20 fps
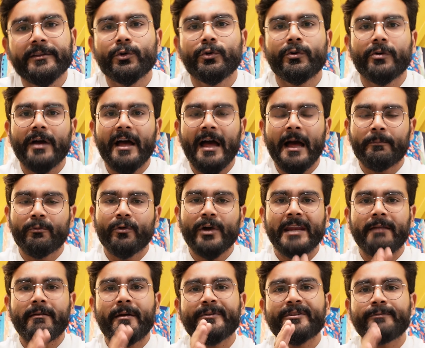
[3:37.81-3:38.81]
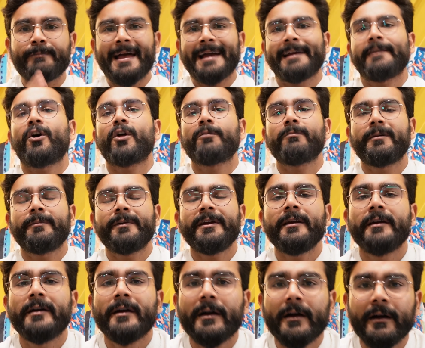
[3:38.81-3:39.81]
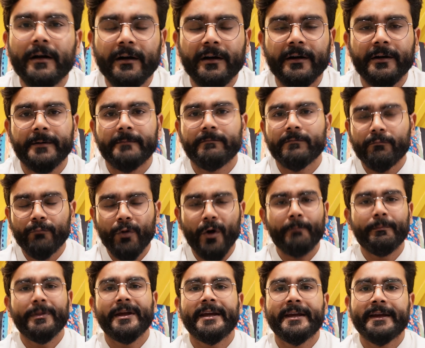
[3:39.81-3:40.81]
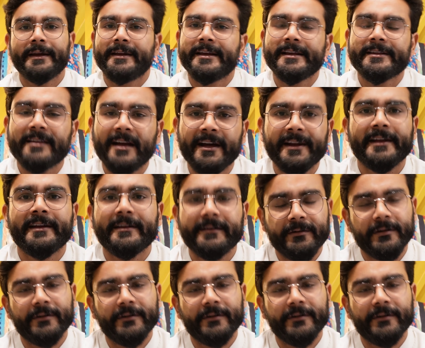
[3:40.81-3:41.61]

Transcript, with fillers: तो आपको एन एम एम एस बैंगलोर में भी बॉम्बे के सारे